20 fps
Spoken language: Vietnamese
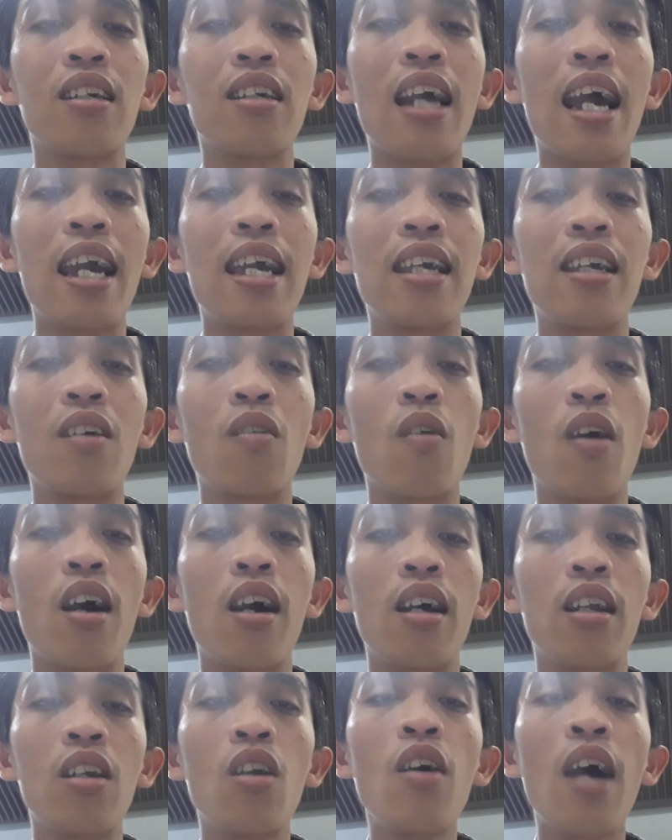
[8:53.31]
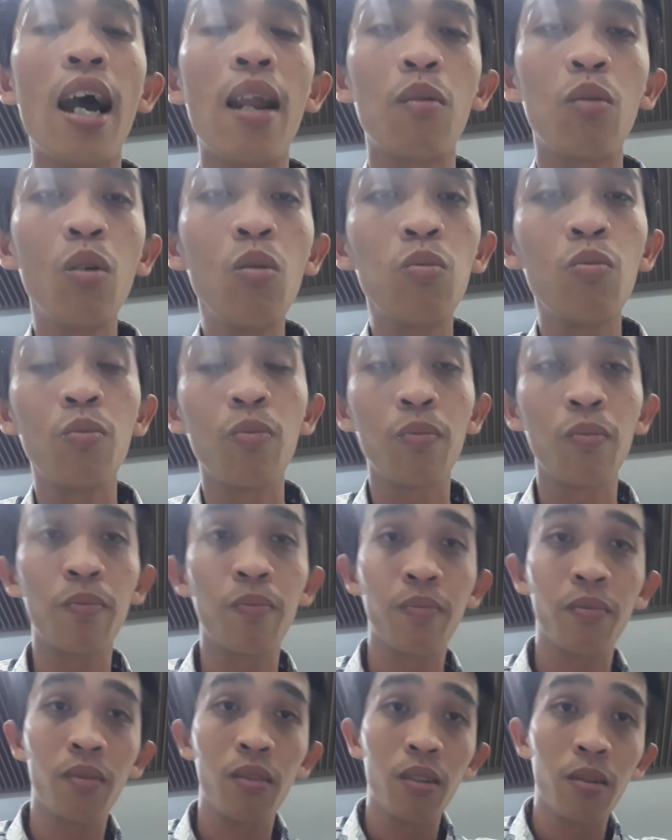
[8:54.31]
đầy và nó hạnh phúc
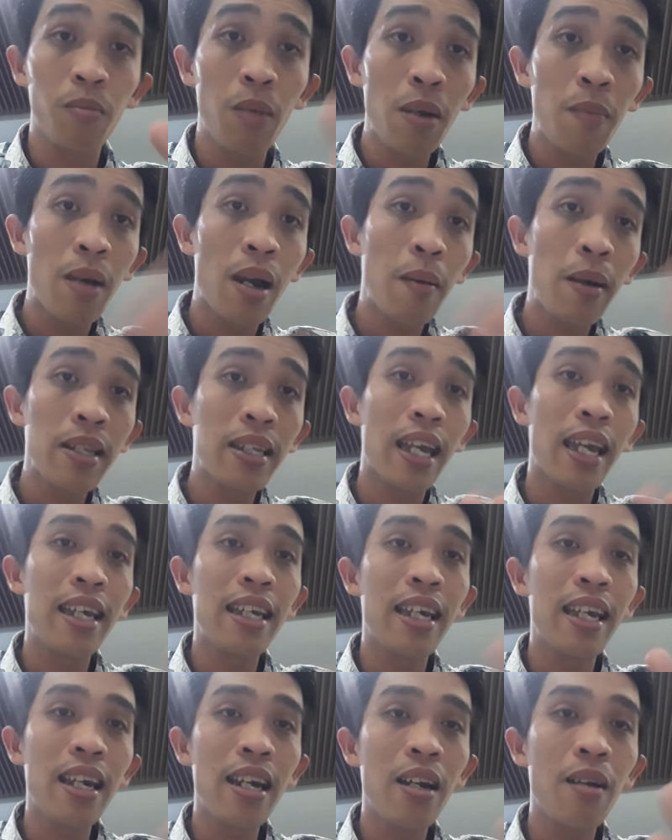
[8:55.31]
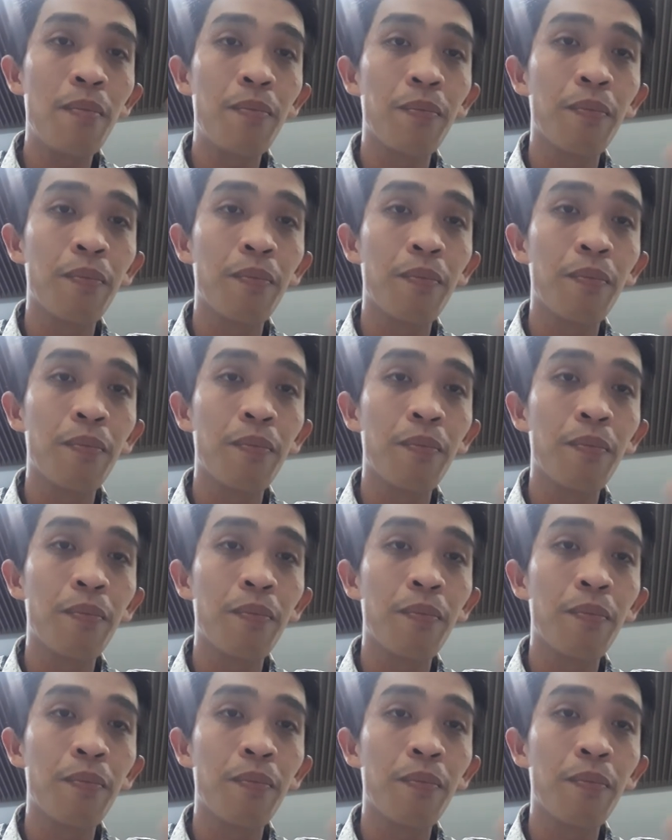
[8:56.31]
mấy bạn anh chị nghe